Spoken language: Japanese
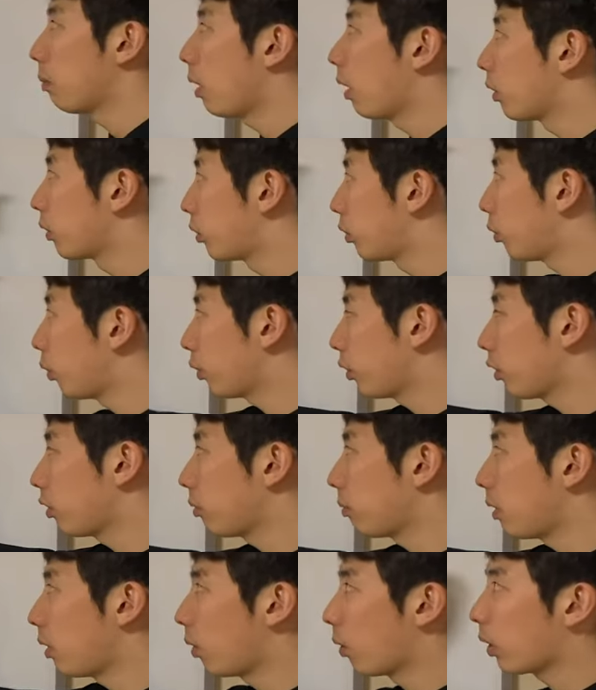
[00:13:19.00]
まあ、図の
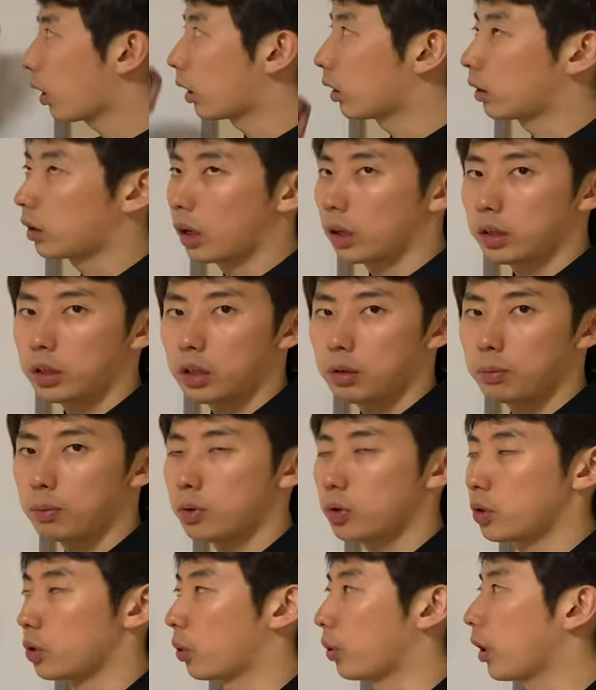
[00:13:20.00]
説明を簡単に
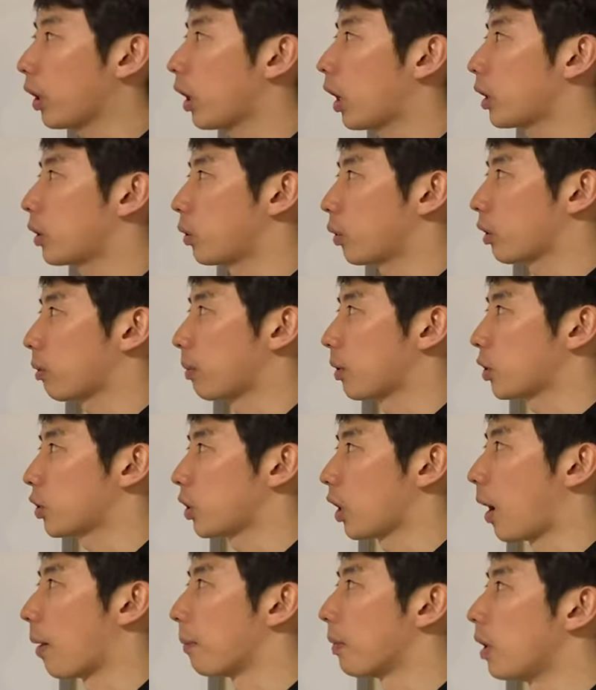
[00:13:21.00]
文章で書いておきまし
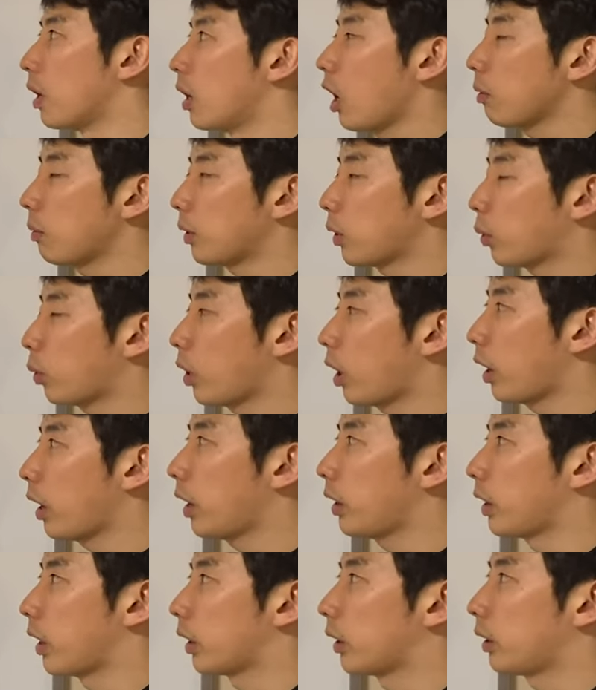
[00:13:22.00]
た。あくまでこれは
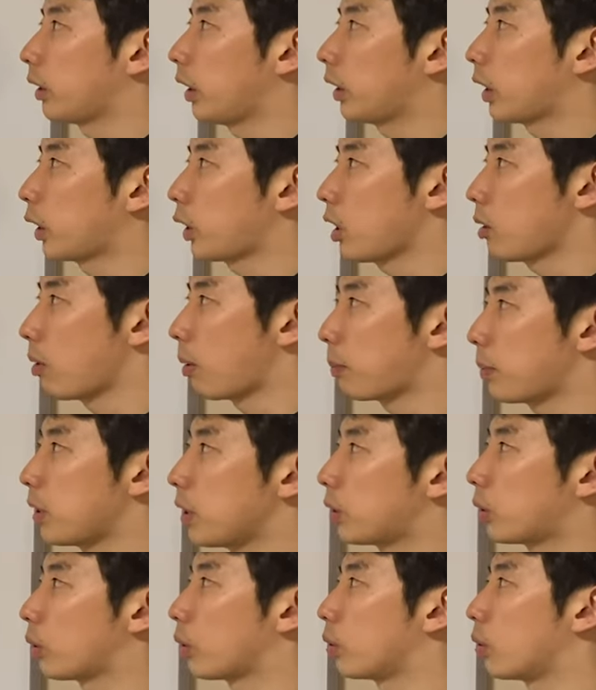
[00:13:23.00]
例でやって、例えば
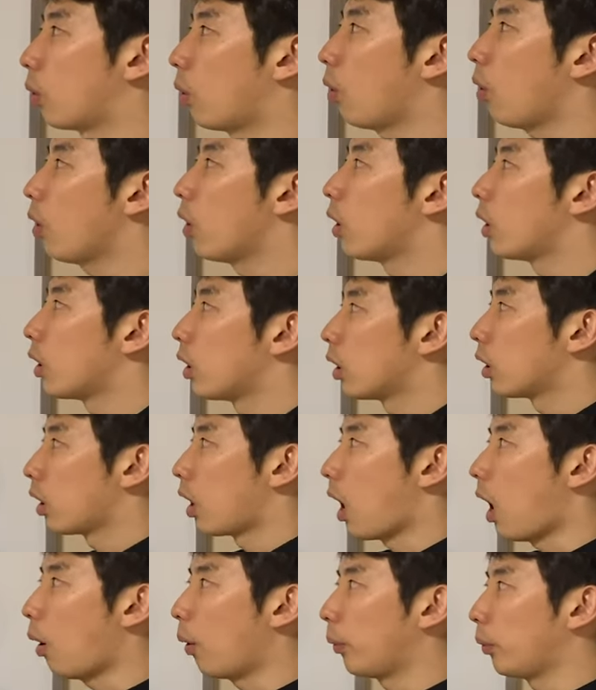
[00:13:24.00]
P というのを
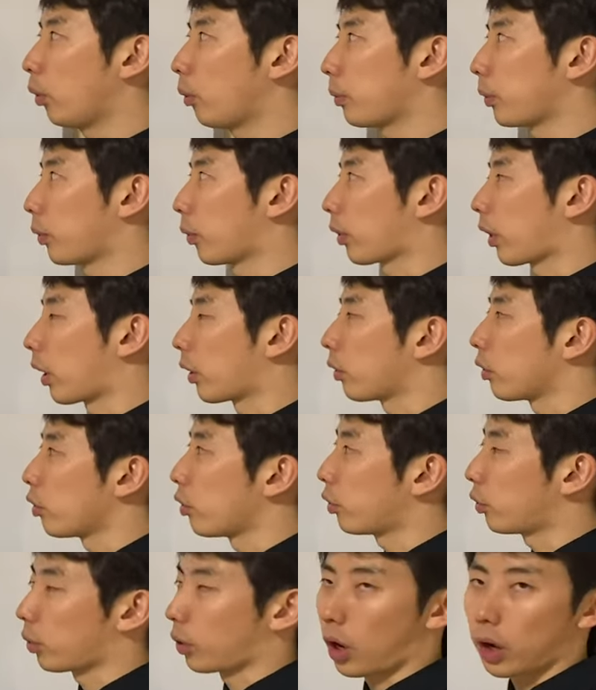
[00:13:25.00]
青のみの確
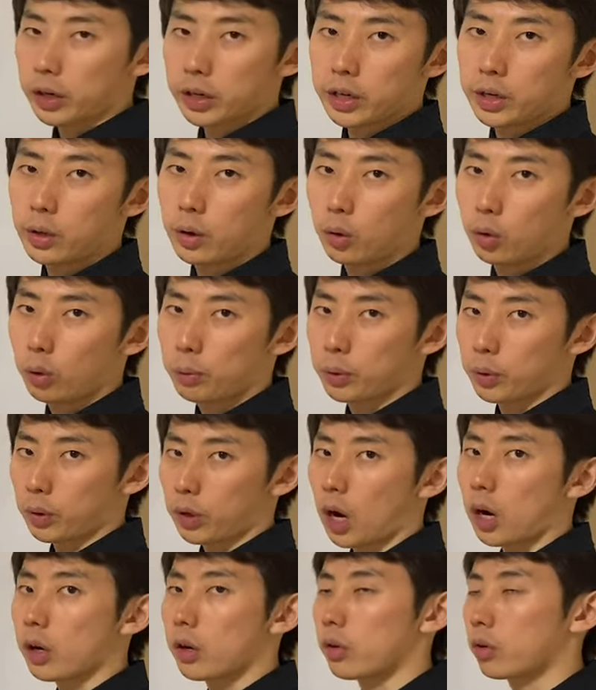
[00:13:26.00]
率とか黄色のみの
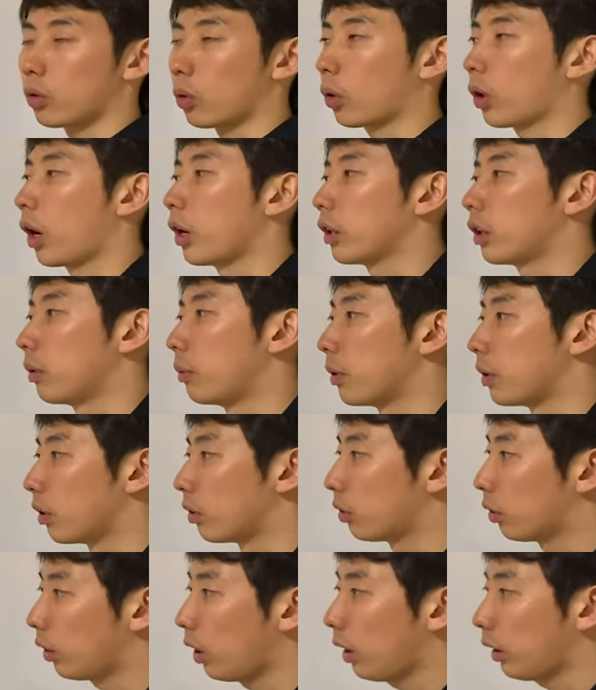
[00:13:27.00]
確率と書いてもいいで
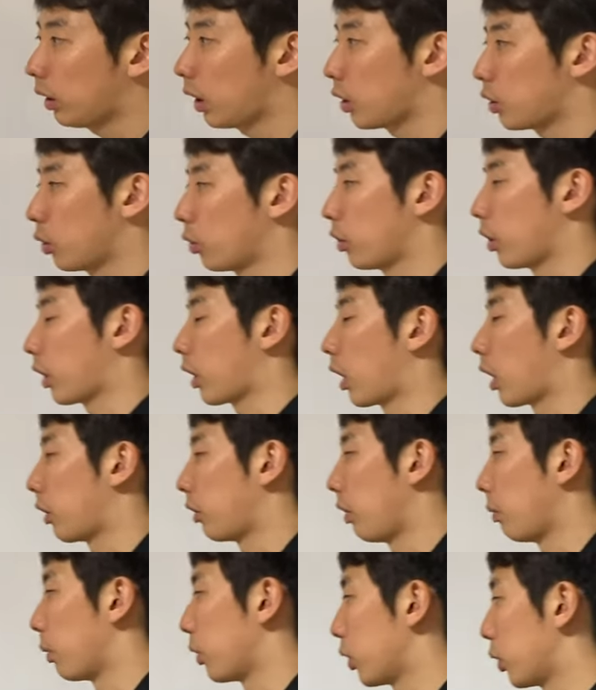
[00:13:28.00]
すよね。対称性から
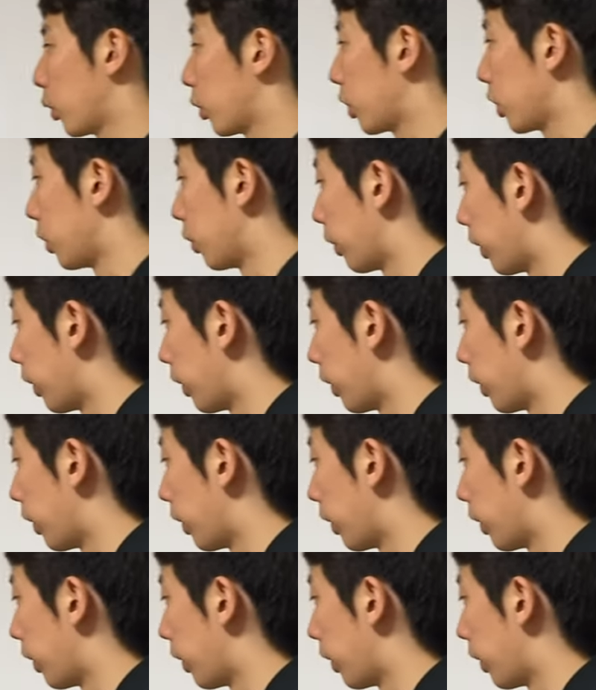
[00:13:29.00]
全部等しい